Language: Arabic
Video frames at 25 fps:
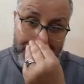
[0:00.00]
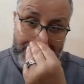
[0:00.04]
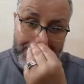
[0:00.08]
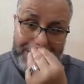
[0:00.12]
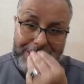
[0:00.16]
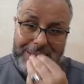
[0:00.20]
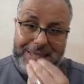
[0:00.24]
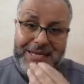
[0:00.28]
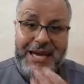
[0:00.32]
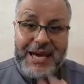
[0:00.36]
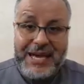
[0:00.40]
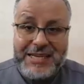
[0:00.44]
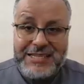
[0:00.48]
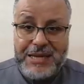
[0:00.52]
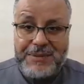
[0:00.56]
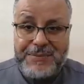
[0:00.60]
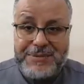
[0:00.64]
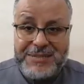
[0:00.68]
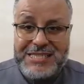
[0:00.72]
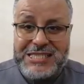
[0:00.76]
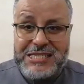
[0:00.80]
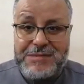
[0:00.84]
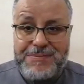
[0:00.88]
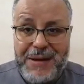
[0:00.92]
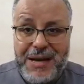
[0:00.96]
لهذا
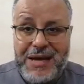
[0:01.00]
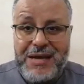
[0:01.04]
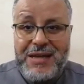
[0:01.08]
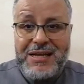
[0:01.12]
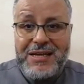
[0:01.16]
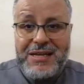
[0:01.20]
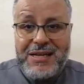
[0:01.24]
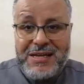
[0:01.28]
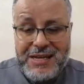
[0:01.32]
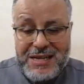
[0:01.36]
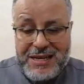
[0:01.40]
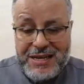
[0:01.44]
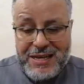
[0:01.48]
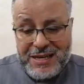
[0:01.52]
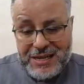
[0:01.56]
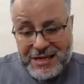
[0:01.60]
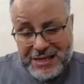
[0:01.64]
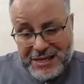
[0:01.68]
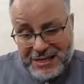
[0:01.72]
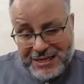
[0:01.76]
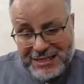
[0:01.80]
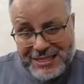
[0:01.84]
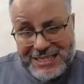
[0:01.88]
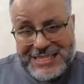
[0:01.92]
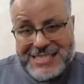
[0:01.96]
بالنسبة
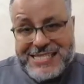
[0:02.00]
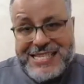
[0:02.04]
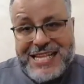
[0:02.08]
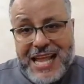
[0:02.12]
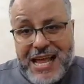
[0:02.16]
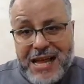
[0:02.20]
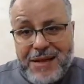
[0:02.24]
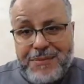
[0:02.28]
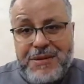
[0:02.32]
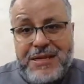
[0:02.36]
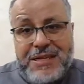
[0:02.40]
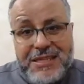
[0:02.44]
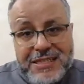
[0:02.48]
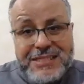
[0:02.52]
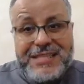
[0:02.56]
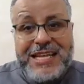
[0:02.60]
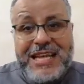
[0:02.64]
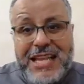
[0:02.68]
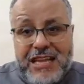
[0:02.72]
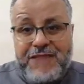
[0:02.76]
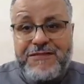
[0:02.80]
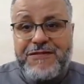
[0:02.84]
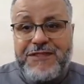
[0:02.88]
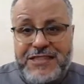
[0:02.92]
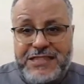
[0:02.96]
للإسلام دين
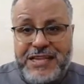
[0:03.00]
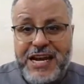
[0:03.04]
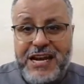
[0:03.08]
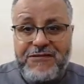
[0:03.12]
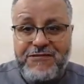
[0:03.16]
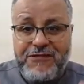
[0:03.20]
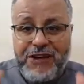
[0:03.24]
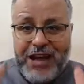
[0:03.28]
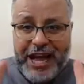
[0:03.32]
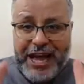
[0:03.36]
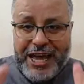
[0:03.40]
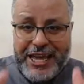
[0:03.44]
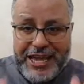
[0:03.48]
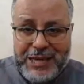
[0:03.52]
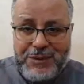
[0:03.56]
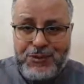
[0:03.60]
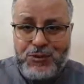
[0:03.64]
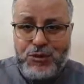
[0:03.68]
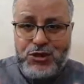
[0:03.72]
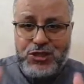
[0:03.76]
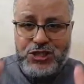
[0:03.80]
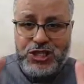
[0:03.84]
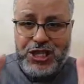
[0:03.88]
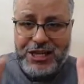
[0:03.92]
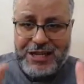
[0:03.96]
الفطرة فأقم
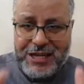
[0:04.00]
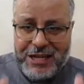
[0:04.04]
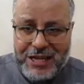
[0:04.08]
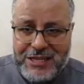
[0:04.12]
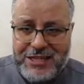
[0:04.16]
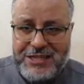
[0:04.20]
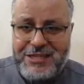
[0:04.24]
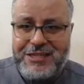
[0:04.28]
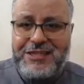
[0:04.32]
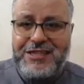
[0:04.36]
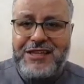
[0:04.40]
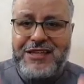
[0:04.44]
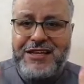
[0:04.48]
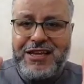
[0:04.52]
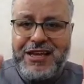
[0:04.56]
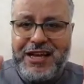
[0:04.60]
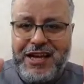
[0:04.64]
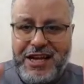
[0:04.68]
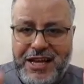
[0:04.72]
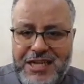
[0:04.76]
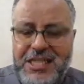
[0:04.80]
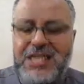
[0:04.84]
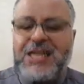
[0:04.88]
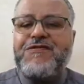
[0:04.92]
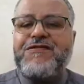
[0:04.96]
وجهك للدين
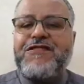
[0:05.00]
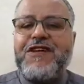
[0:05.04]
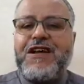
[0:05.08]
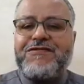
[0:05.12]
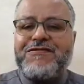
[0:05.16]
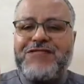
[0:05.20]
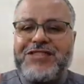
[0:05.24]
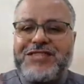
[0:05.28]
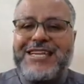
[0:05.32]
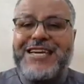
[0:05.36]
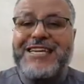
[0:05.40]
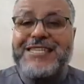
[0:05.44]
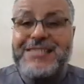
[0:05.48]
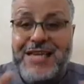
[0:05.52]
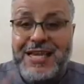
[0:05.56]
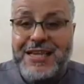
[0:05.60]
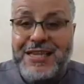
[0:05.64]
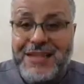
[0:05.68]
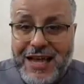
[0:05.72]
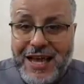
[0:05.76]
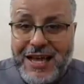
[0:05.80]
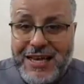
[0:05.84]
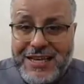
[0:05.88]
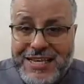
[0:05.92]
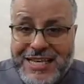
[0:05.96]
حنيفة فطرة
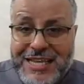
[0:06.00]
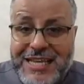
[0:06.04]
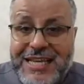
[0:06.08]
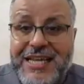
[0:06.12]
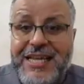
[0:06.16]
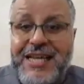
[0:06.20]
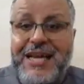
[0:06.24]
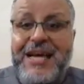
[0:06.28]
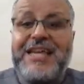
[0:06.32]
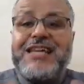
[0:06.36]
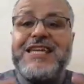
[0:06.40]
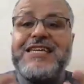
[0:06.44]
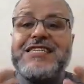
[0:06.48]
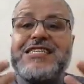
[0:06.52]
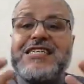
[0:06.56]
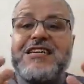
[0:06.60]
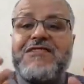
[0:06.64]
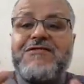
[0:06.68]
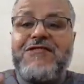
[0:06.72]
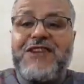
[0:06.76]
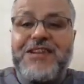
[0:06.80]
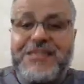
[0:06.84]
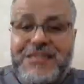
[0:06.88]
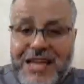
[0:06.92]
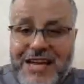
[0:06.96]
الله التي
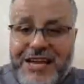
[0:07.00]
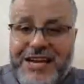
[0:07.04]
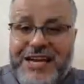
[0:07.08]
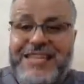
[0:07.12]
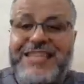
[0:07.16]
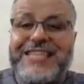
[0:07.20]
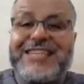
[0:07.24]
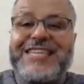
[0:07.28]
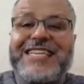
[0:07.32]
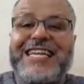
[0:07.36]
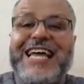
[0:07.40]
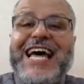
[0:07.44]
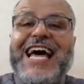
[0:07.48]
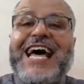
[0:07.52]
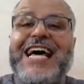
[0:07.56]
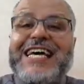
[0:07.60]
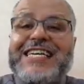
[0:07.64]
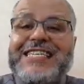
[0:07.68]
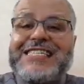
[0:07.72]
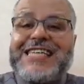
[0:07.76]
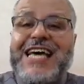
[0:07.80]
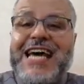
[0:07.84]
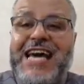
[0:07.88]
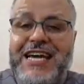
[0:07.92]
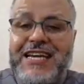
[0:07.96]
فطر
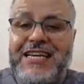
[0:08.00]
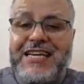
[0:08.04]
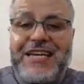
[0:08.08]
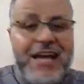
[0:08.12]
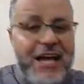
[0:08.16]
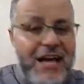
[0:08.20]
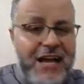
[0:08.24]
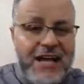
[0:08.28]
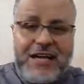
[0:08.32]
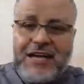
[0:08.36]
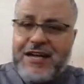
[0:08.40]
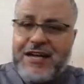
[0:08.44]
الناس عليها